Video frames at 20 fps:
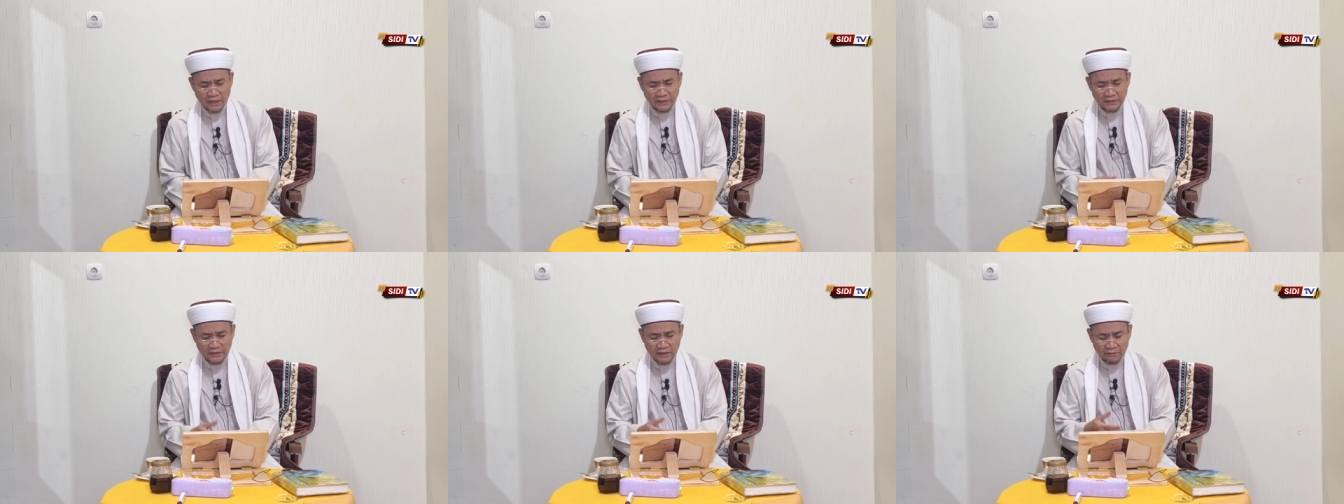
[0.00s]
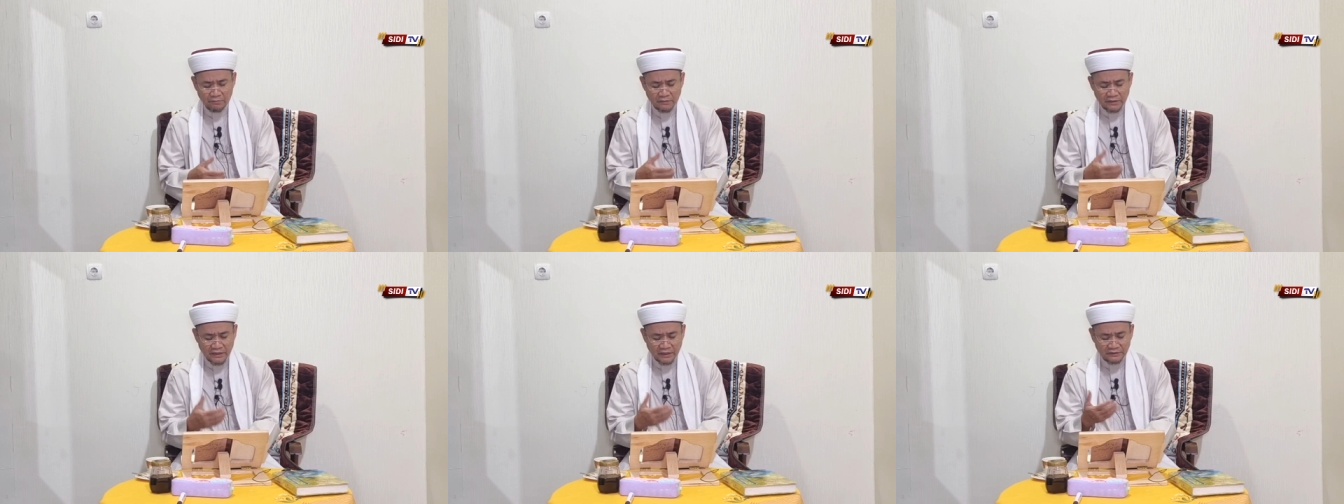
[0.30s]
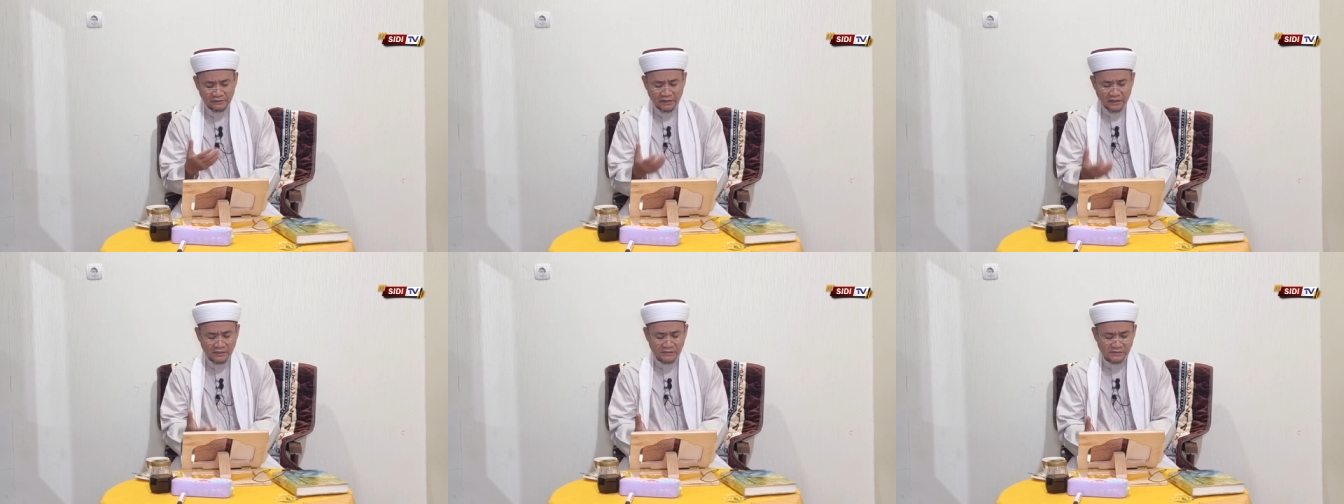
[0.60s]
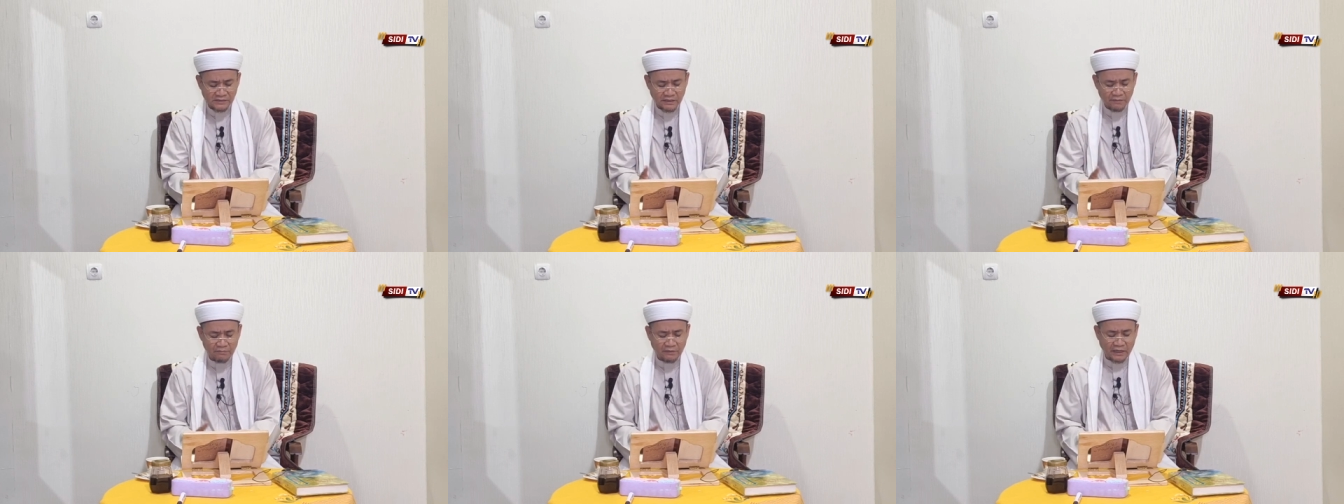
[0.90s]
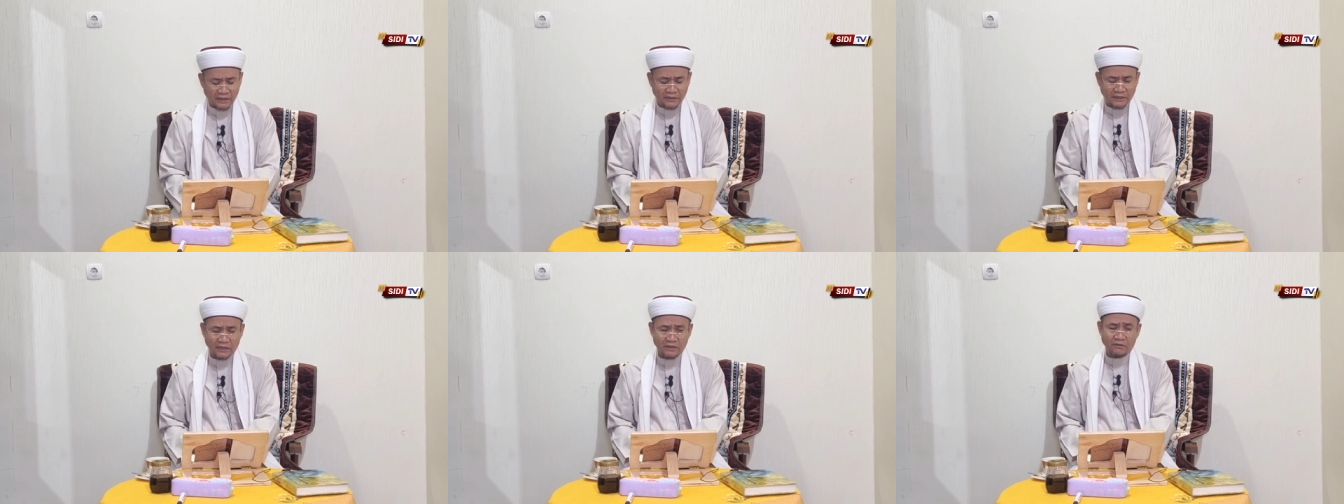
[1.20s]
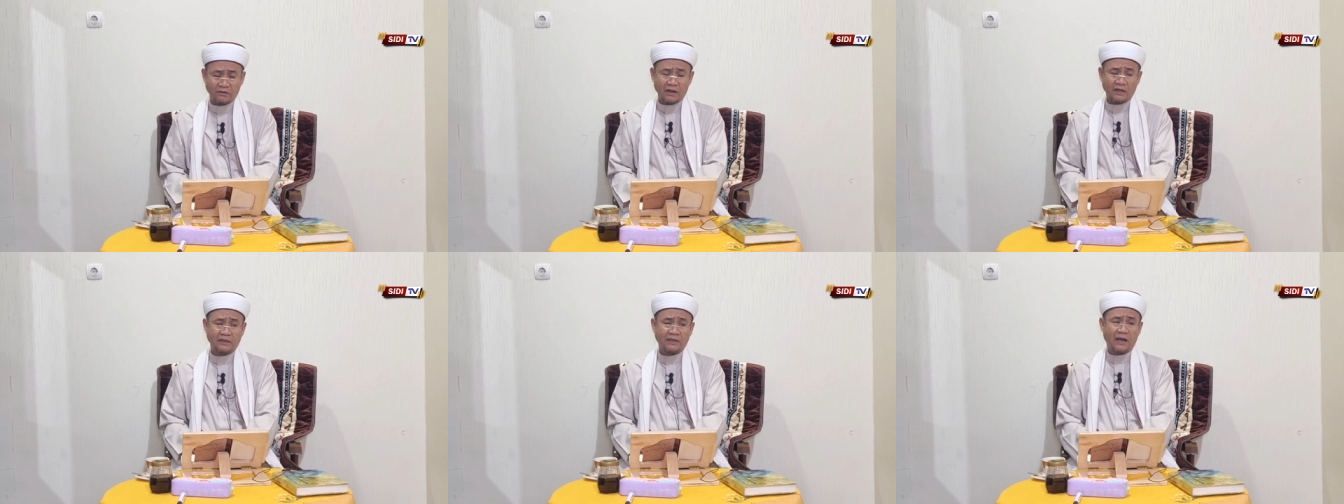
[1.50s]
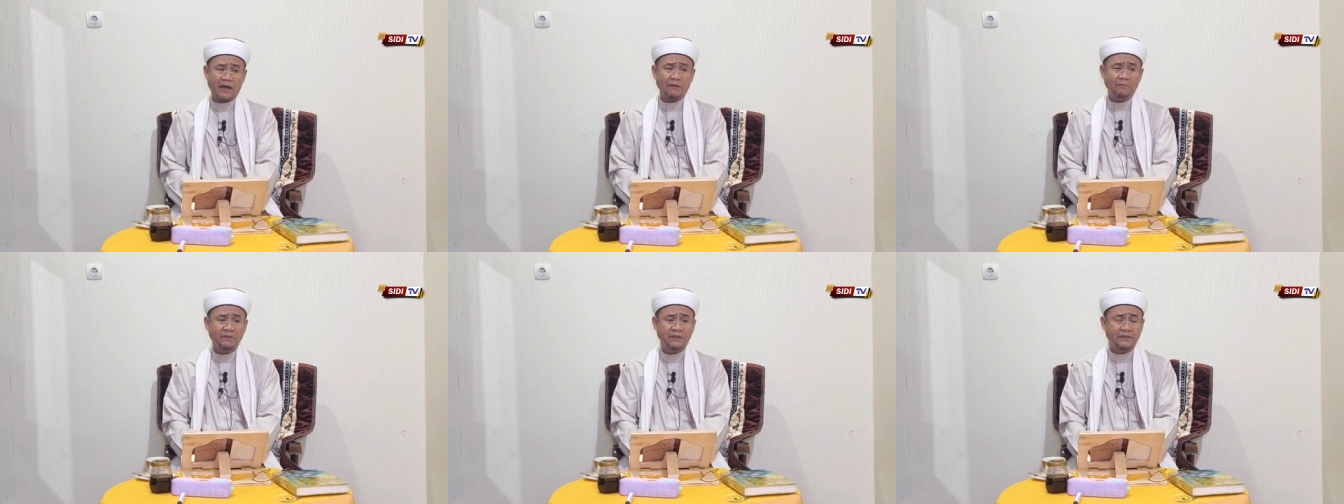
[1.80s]
Tidak ada yang melihat rahasia melainkan
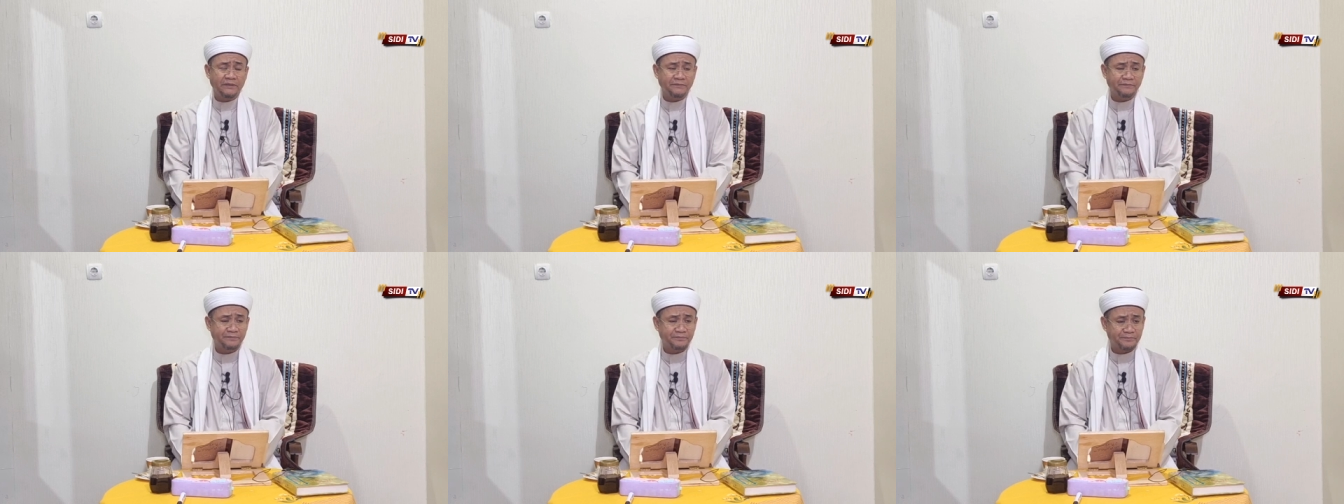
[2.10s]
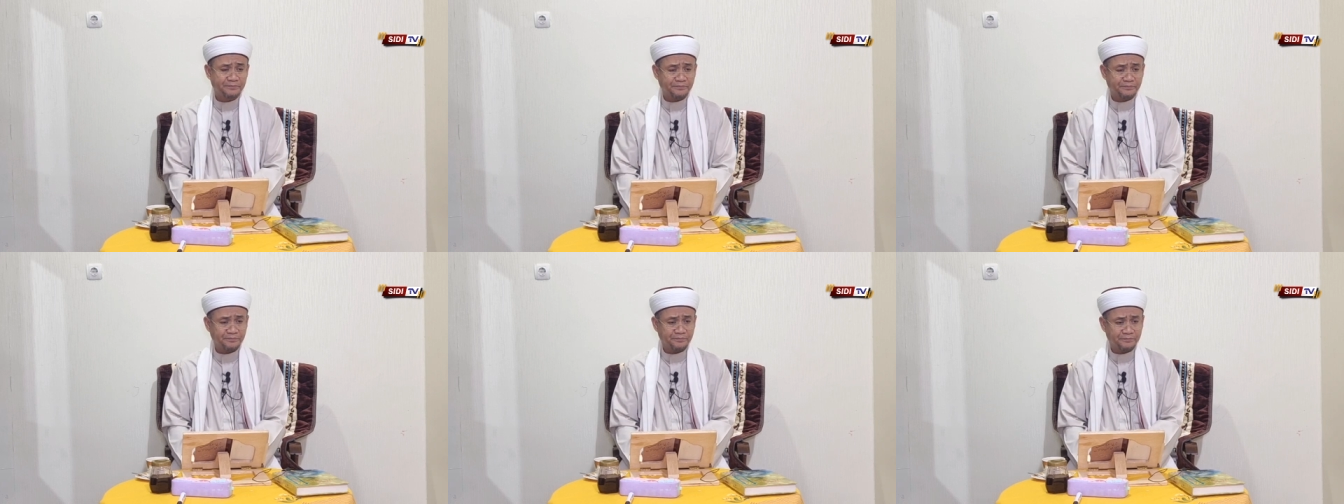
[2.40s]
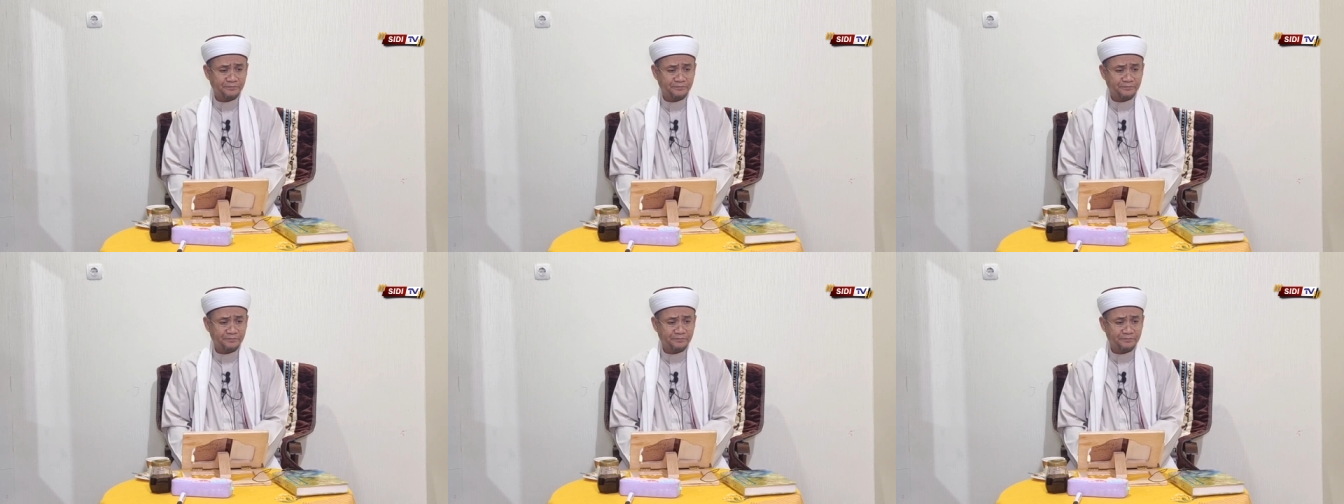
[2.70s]
orang yang amin.